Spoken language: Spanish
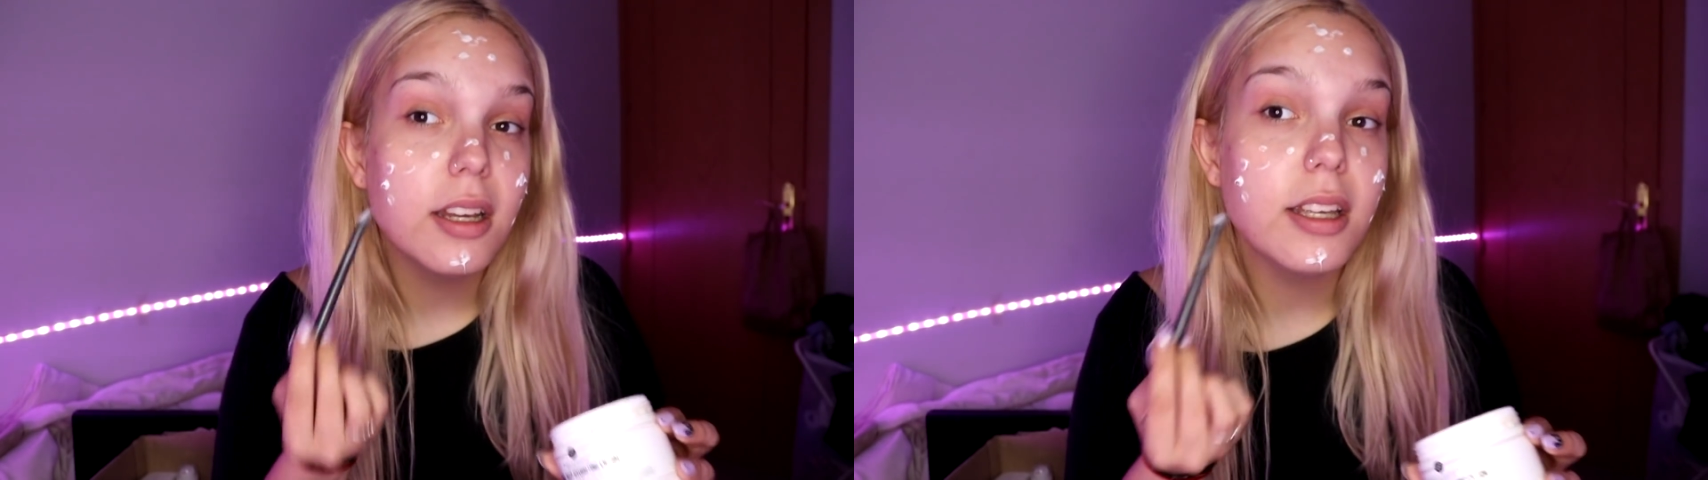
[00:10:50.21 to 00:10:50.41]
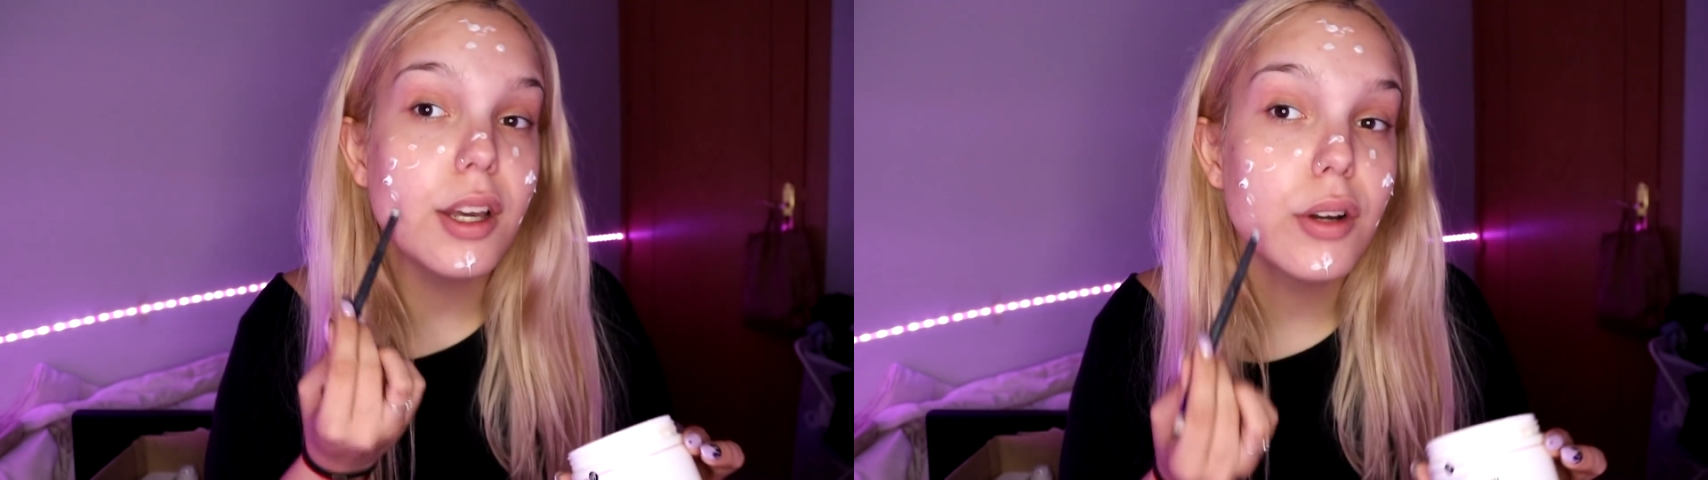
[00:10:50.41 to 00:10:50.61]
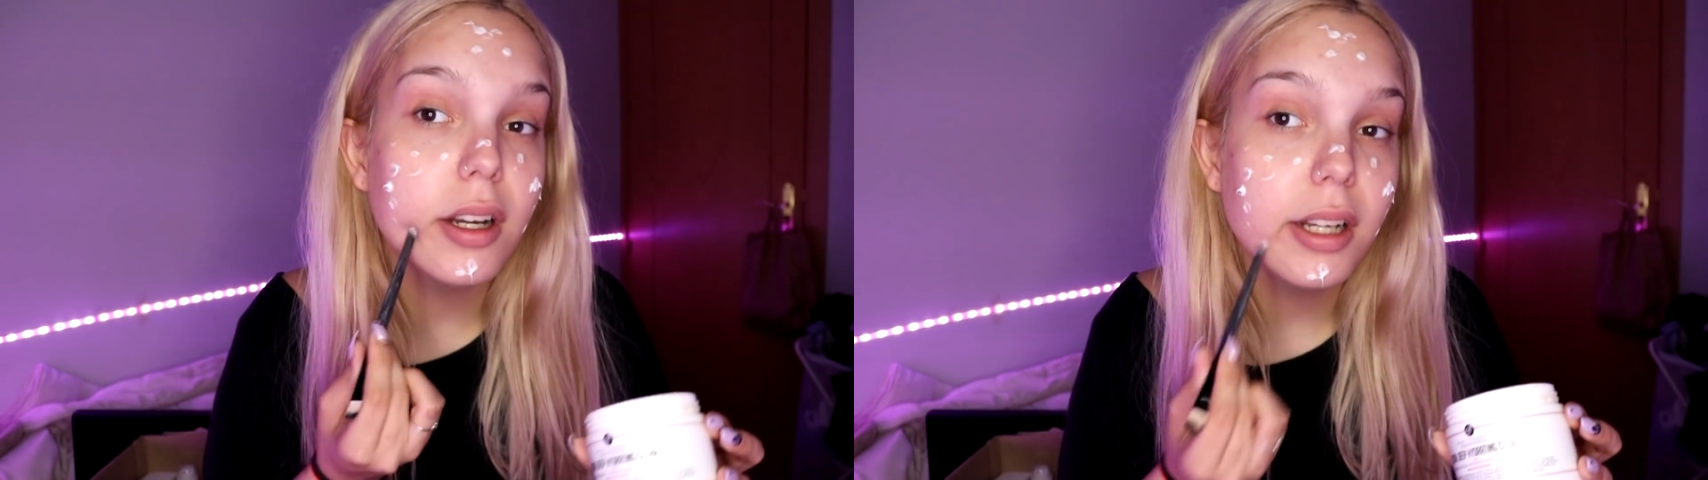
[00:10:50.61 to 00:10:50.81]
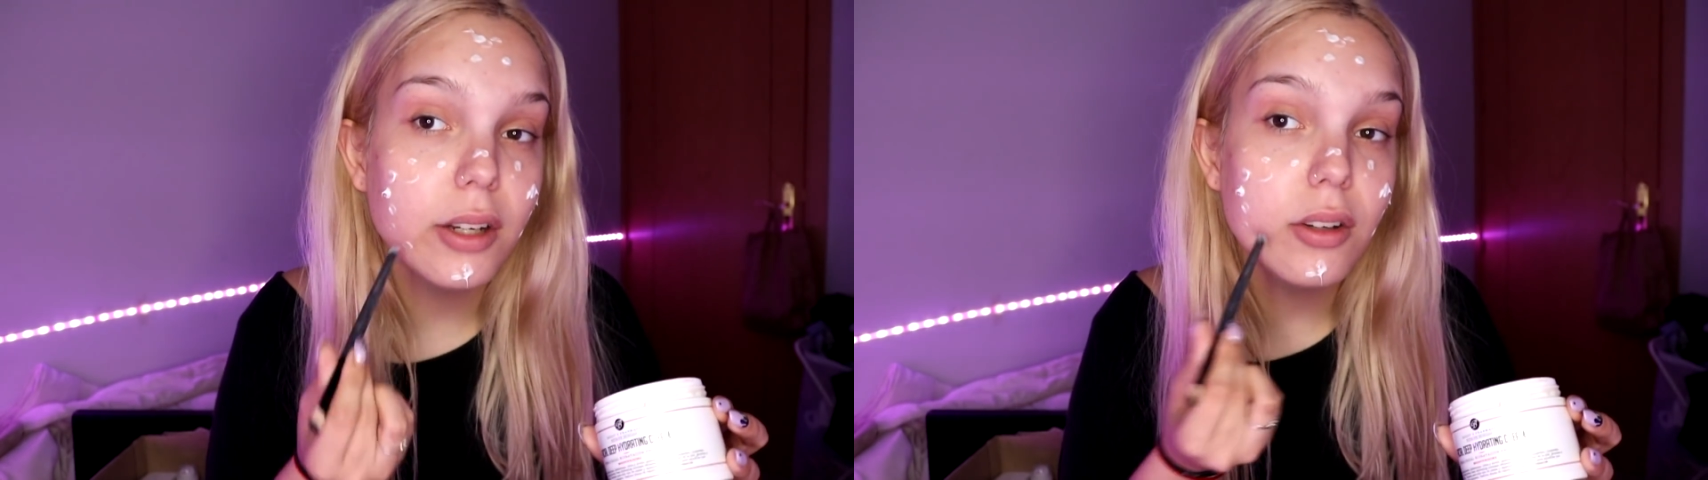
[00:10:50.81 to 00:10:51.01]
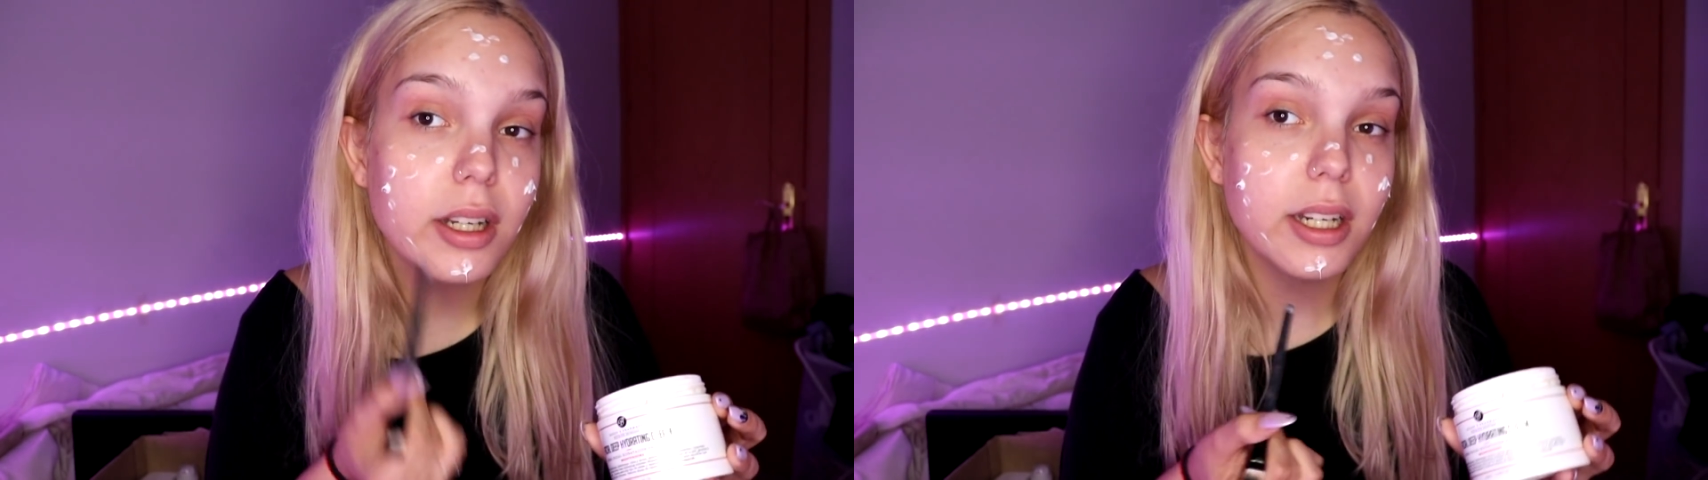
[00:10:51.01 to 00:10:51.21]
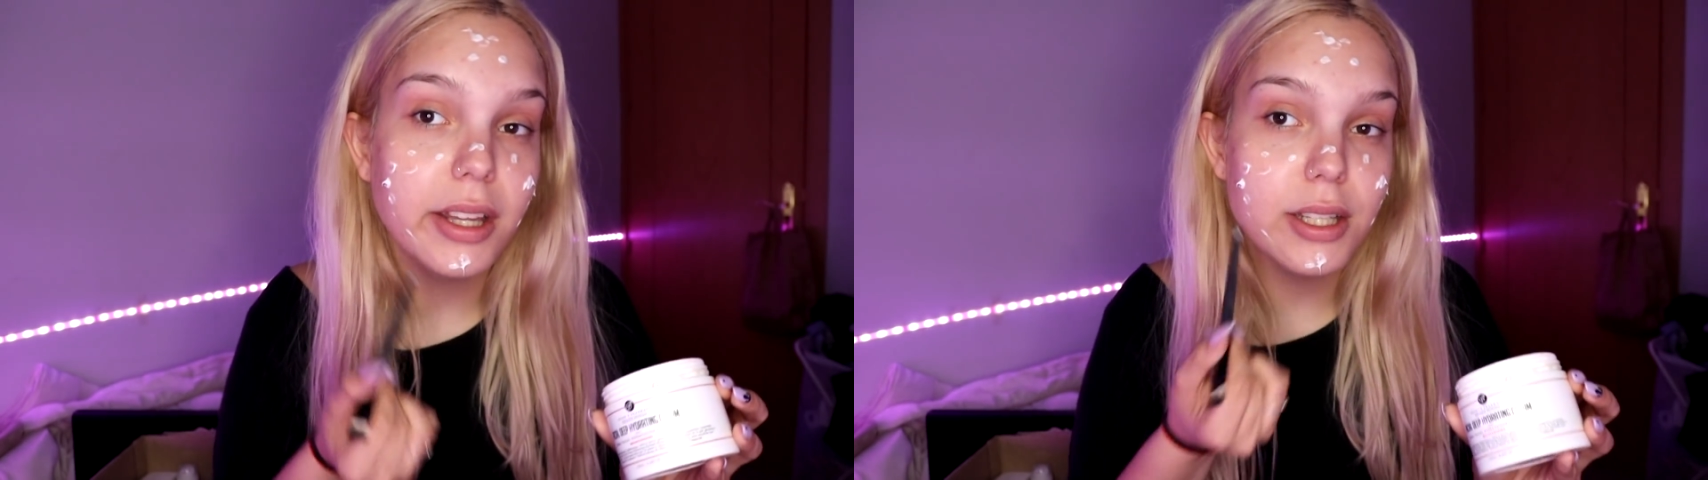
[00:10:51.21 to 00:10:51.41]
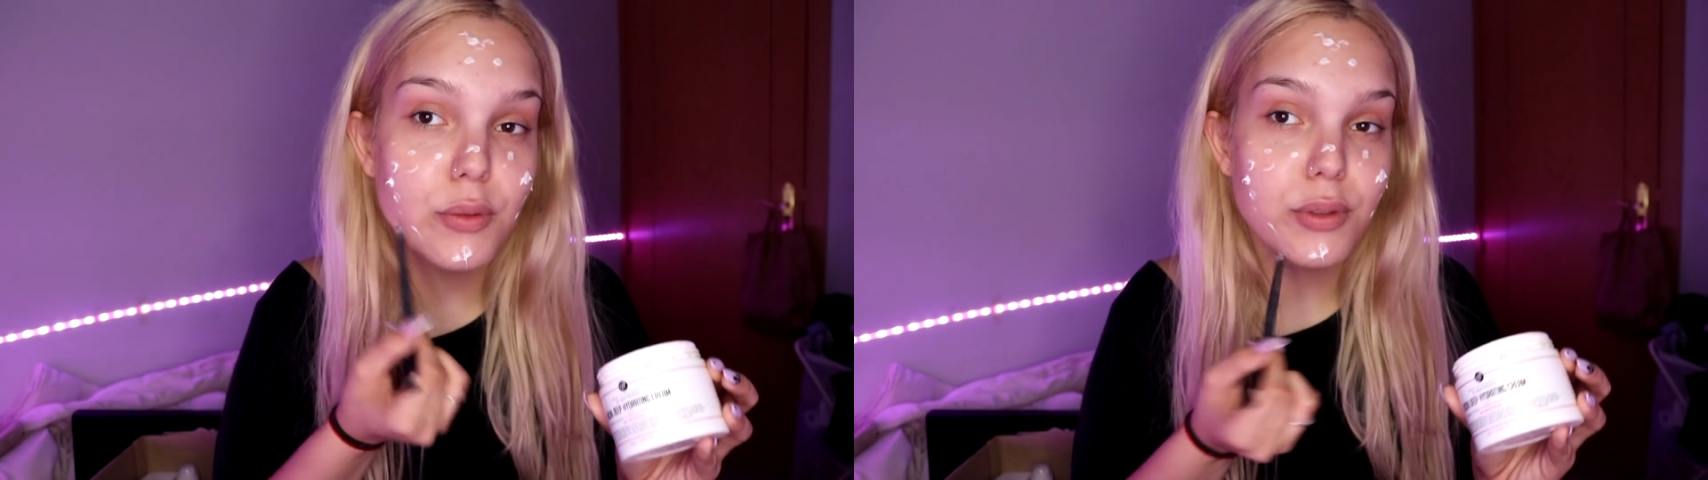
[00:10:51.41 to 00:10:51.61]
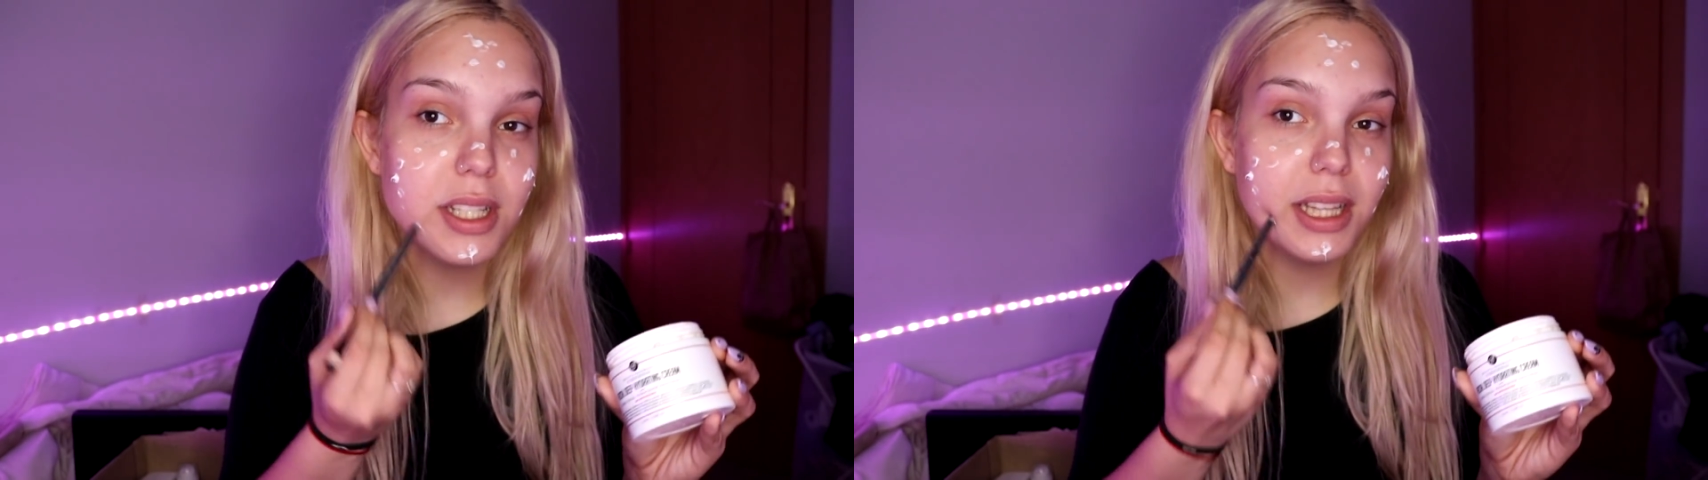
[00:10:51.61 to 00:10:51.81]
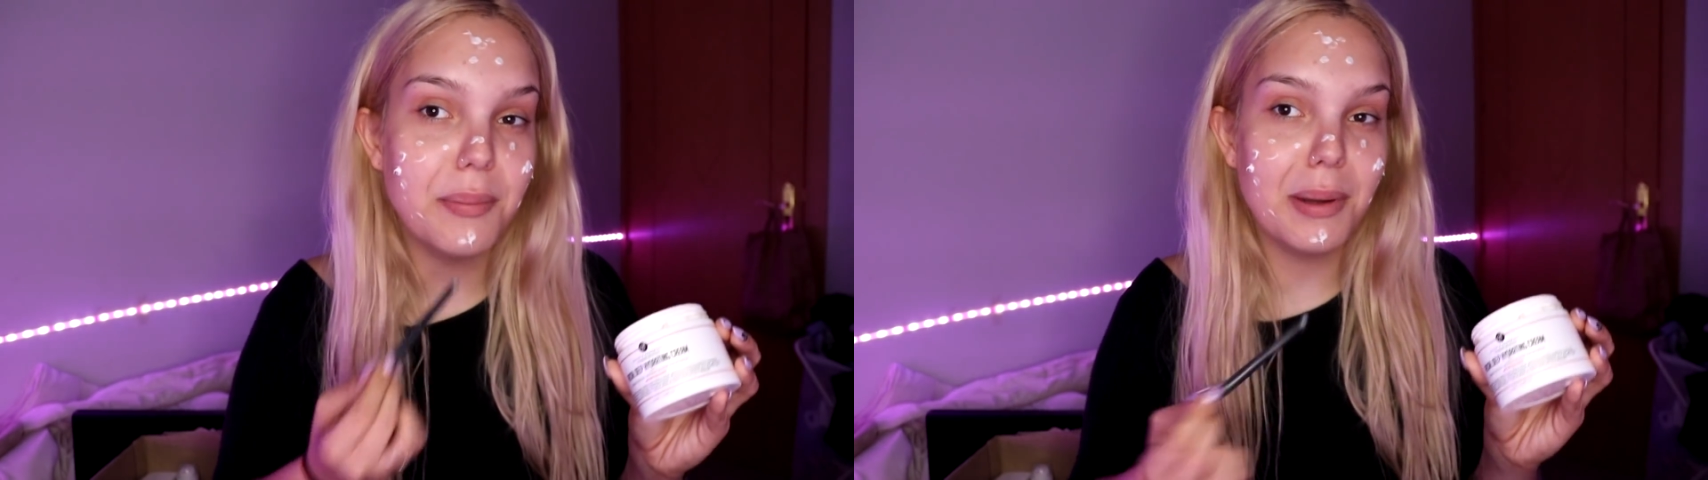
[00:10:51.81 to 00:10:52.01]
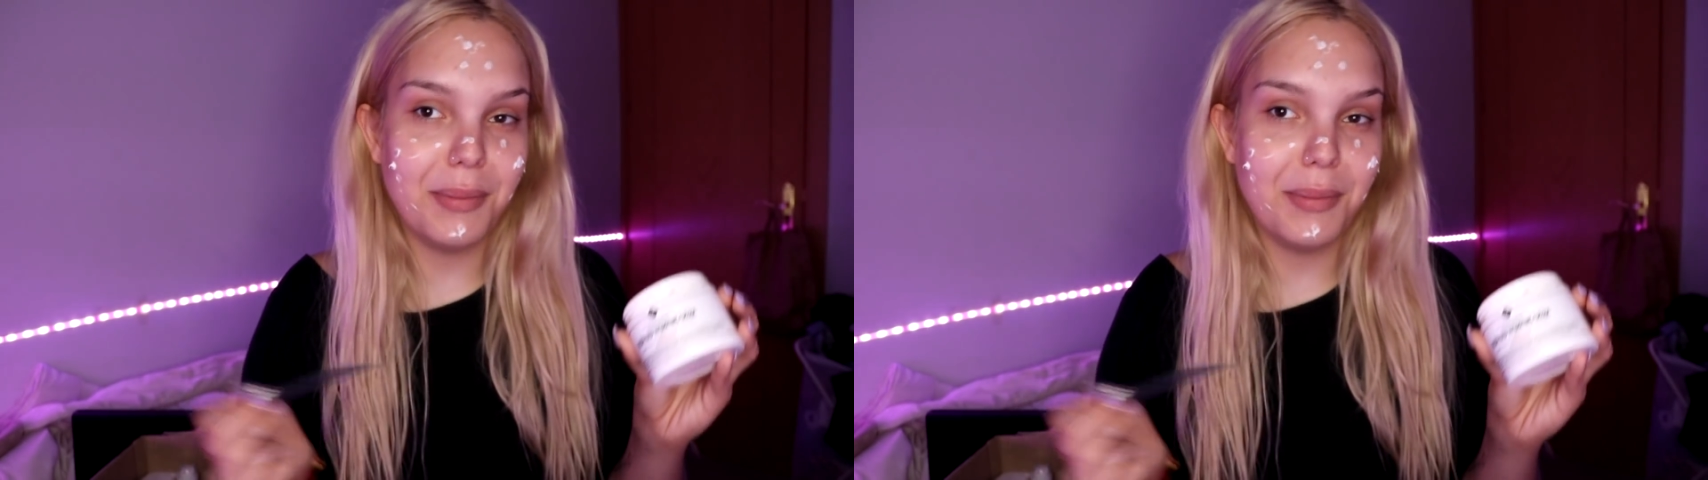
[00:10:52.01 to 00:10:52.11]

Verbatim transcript: y ahora creo que nadie es suficiente para